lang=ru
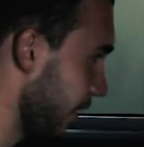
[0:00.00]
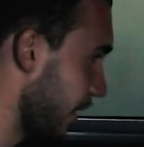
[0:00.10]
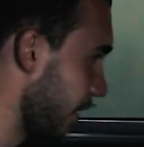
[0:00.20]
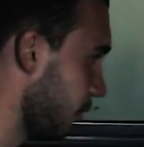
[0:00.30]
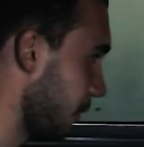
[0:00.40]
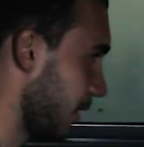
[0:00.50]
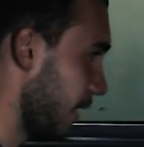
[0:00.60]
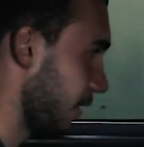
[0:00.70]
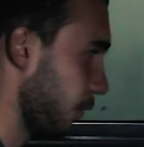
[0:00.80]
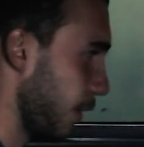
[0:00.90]
Я хочу
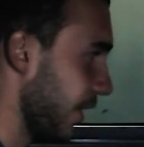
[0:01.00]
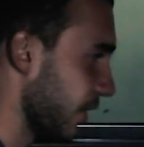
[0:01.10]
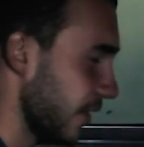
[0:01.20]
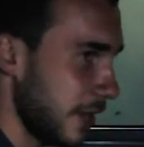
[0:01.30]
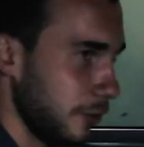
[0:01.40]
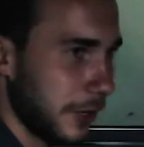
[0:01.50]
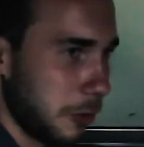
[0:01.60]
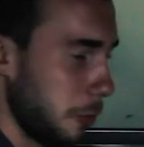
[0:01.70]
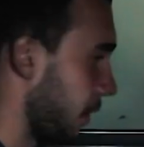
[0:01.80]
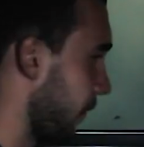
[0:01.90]
обосрать твою легендарную
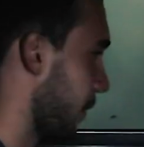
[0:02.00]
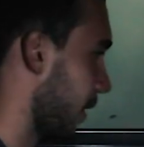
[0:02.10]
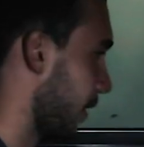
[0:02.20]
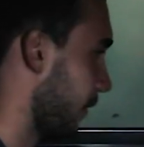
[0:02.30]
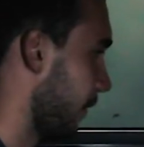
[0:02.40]
коробку автомат.